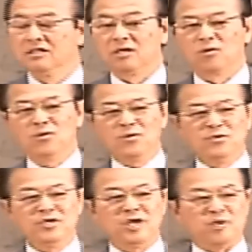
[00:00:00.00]
いや、こ
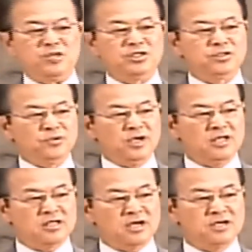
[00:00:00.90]
こにね、水を入
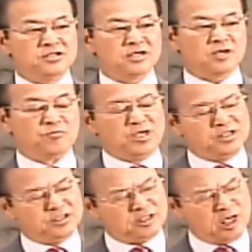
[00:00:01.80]
れたらいいんじゃないか。
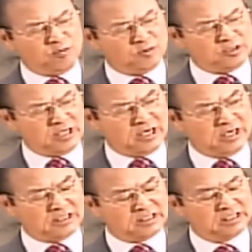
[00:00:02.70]
水ないもんな。
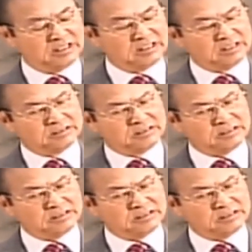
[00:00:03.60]
う